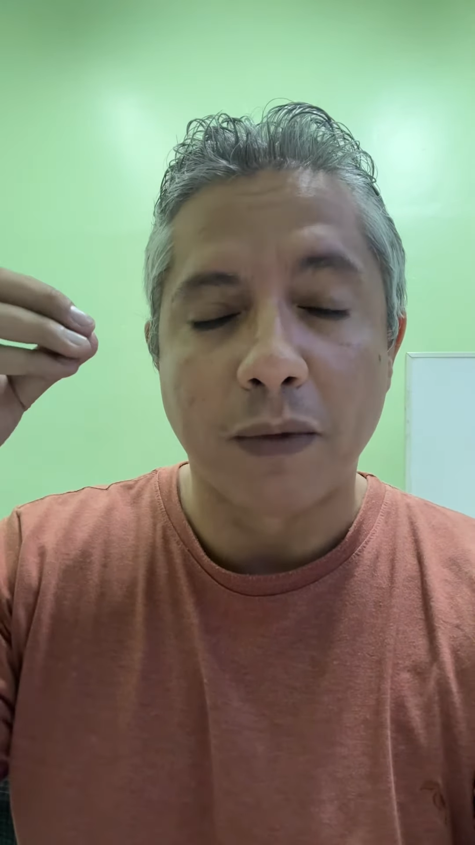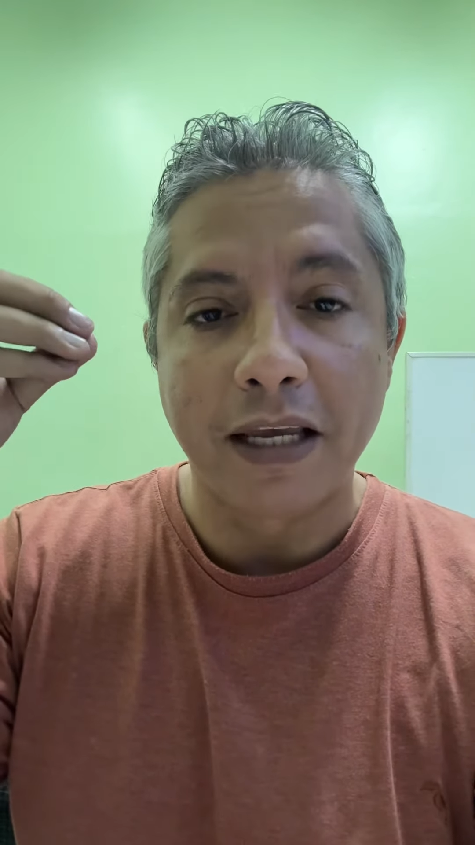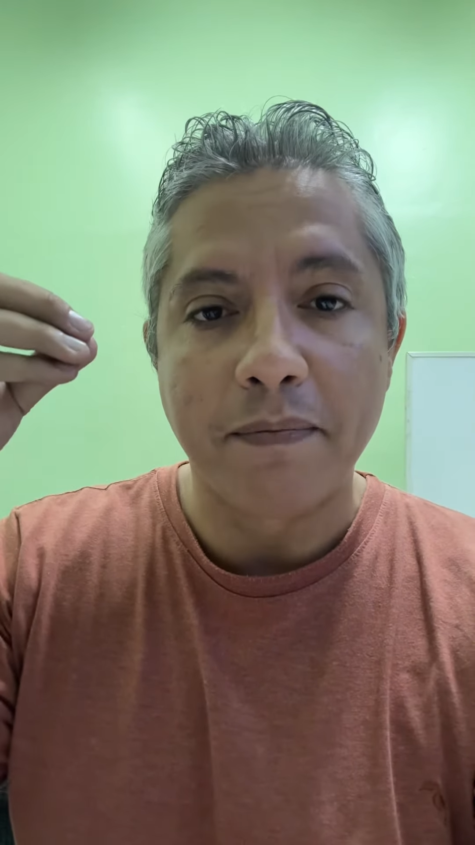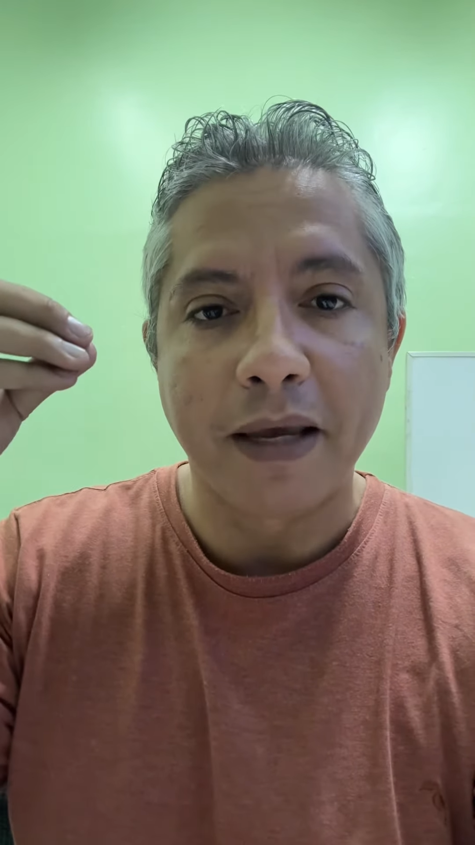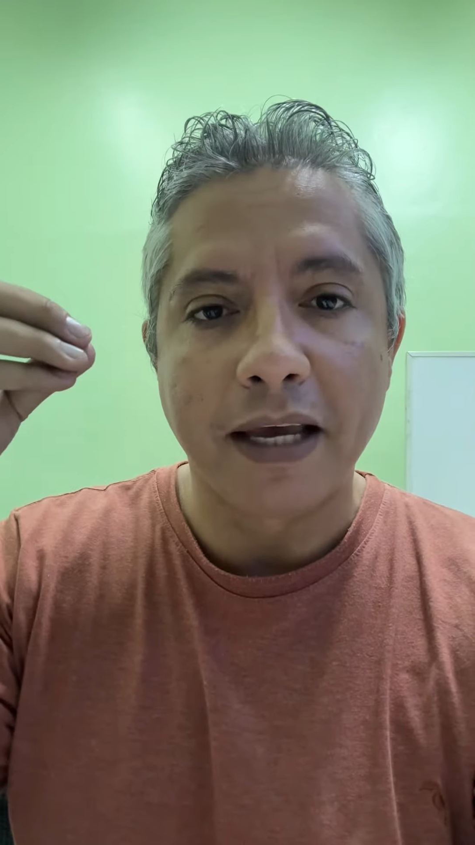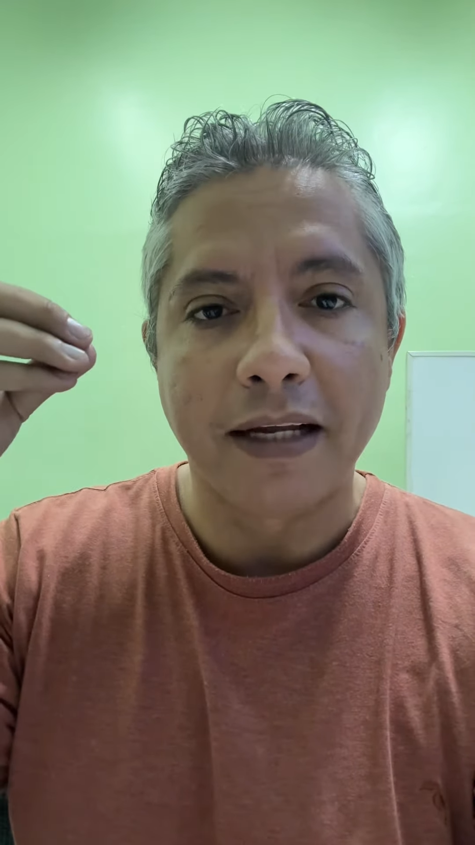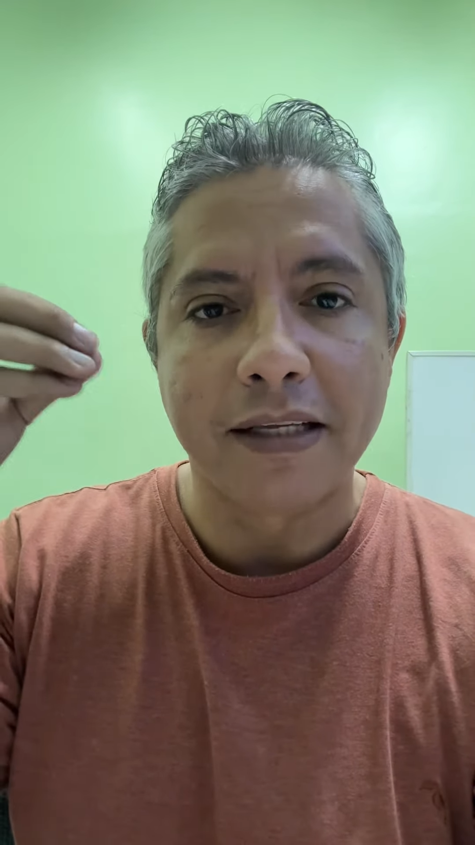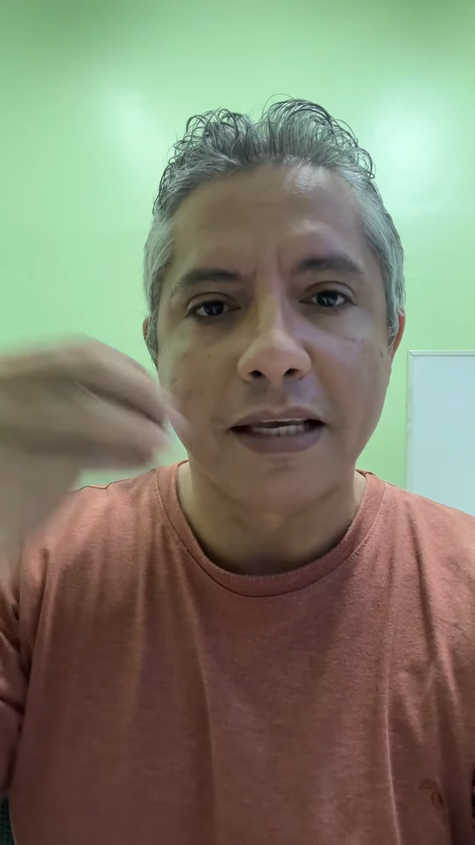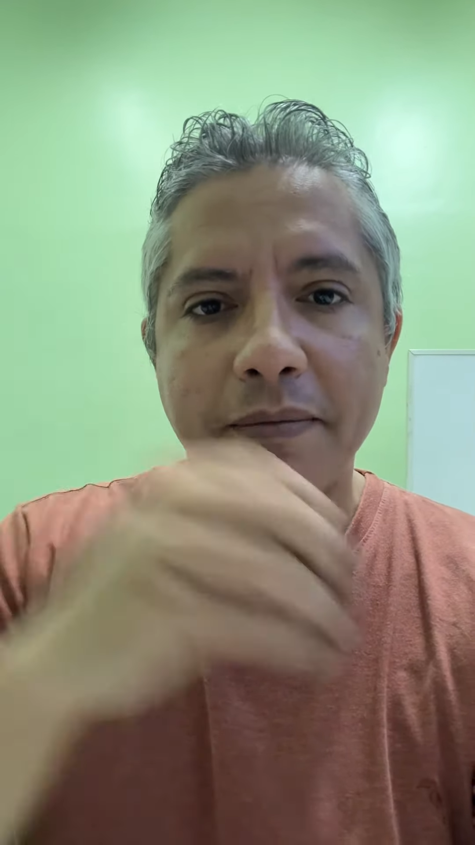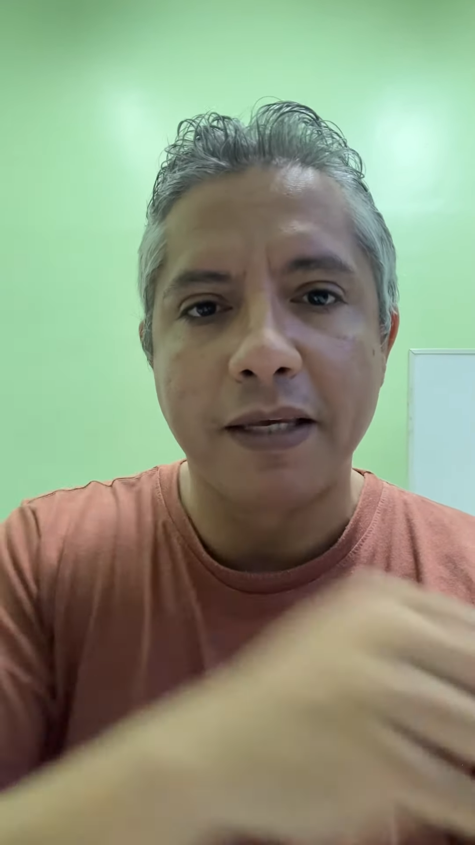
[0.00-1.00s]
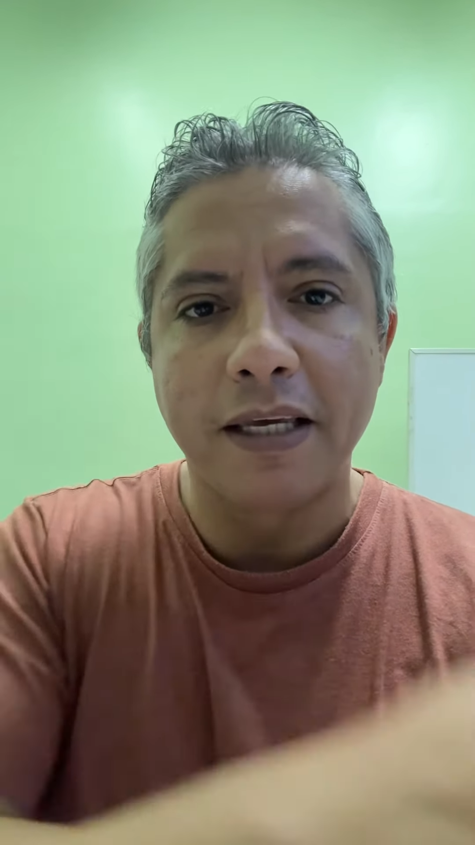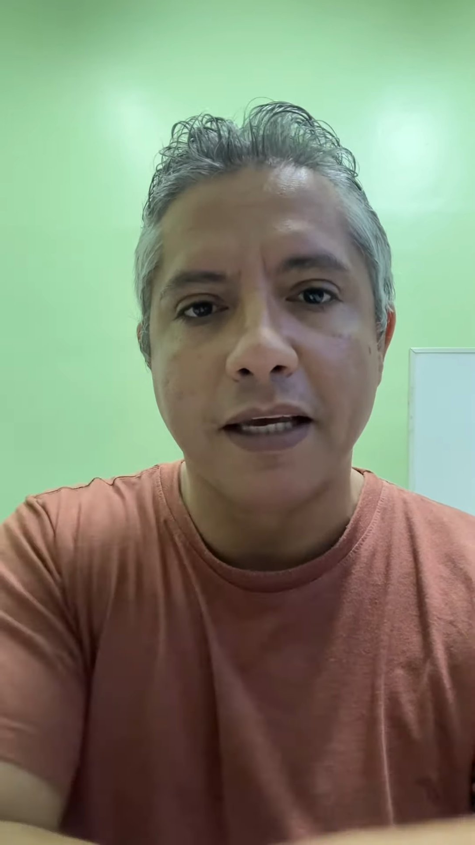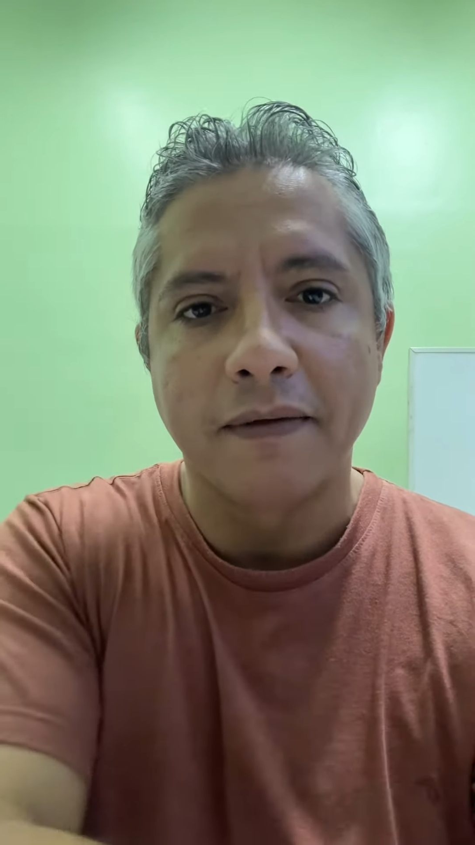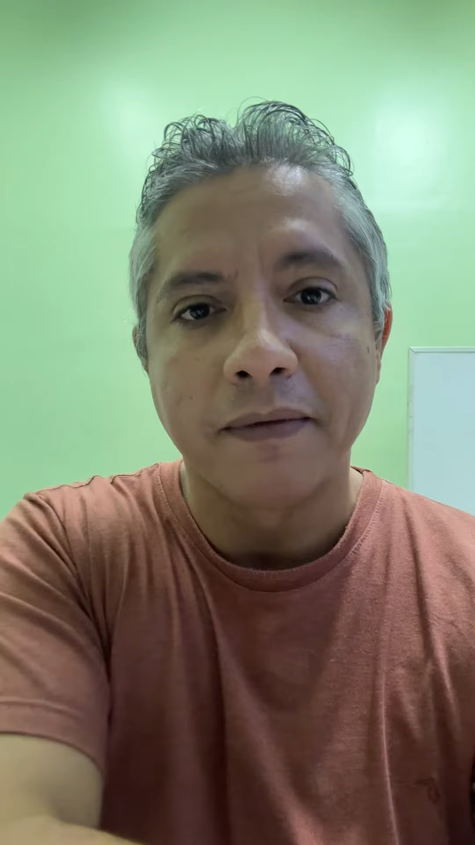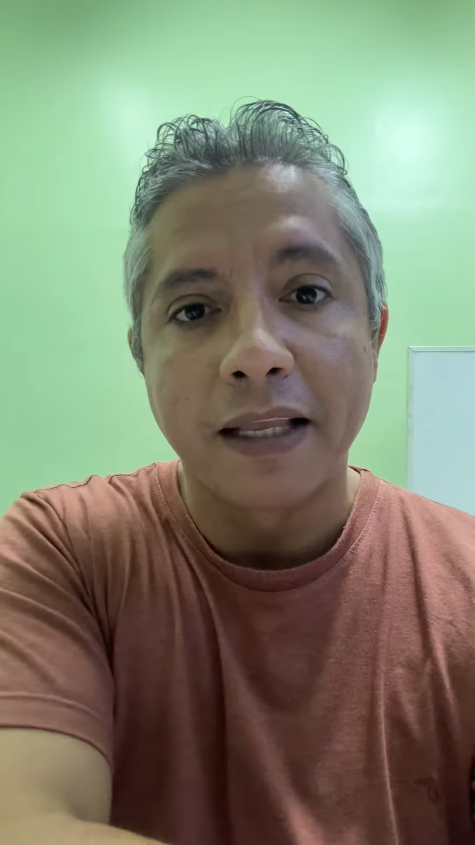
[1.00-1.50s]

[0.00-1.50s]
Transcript: uma hiperglicemia,